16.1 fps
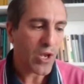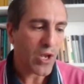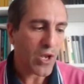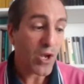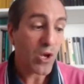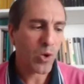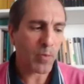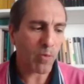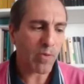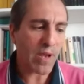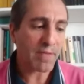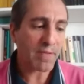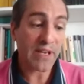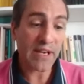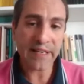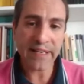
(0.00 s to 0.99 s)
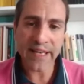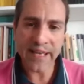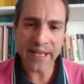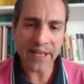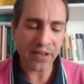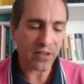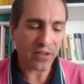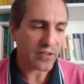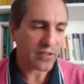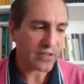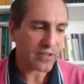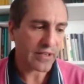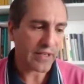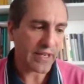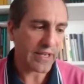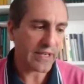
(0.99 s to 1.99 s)
le problème de la guerre
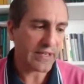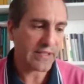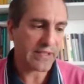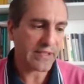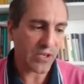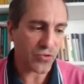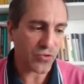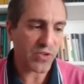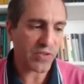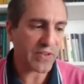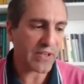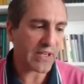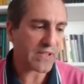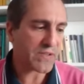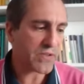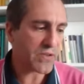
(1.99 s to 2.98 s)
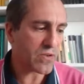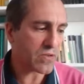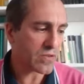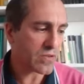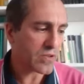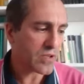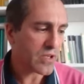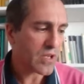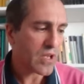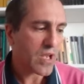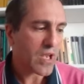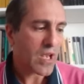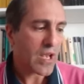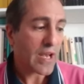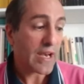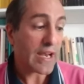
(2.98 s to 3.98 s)
et de sa justification,
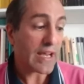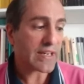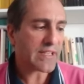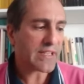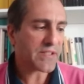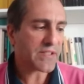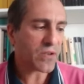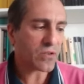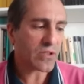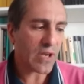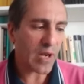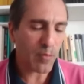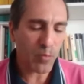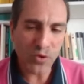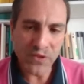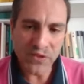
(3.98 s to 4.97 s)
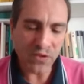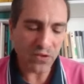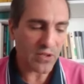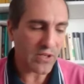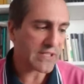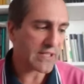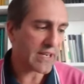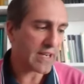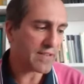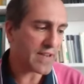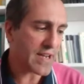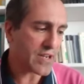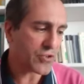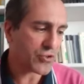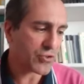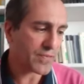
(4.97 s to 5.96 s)
la question de l'abolition de
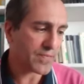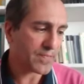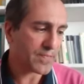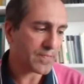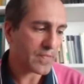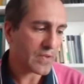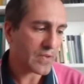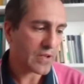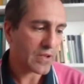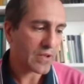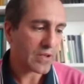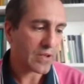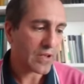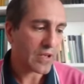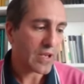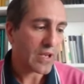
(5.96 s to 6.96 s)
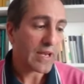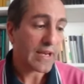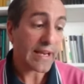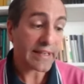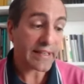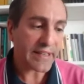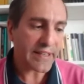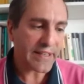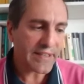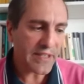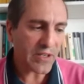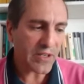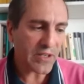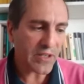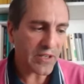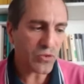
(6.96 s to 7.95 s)
l'esclavage, la
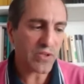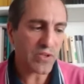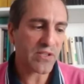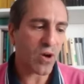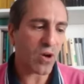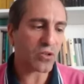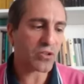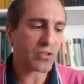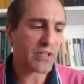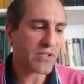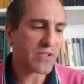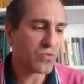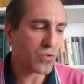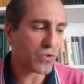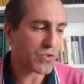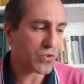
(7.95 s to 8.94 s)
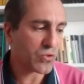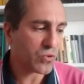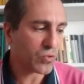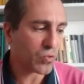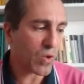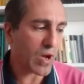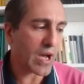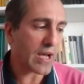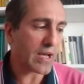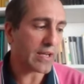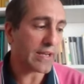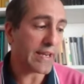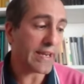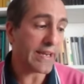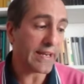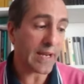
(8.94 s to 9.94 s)
critique du désordre des sources du droit
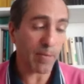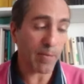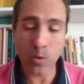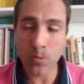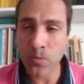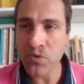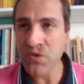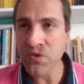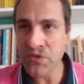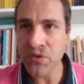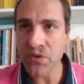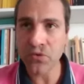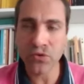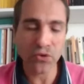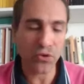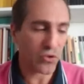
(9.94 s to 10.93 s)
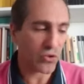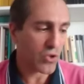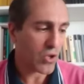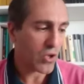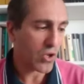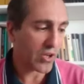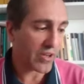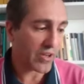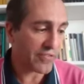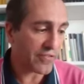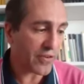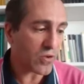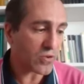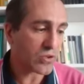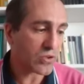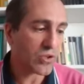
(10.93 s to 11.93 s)
et la proposition de
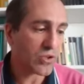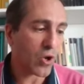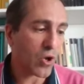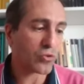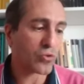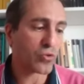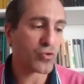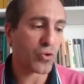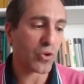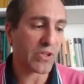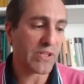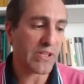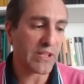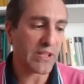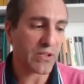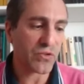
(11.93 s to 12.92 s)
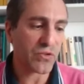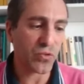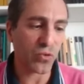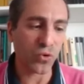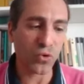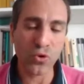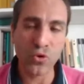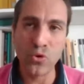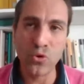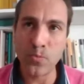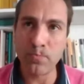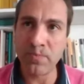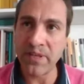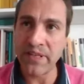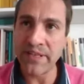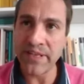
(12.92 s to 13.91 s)
réfonte de l'ordre juridique sur euh, le
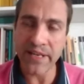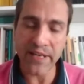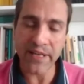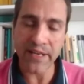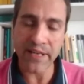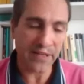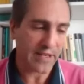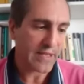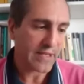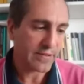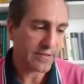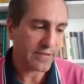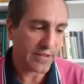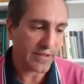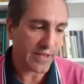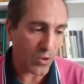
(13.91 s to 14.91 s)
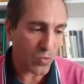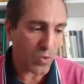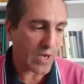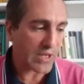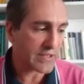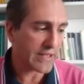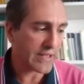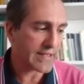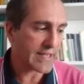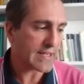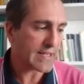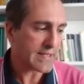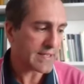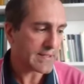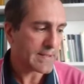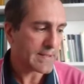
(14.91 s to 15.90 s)
pilier de la loi de l'État,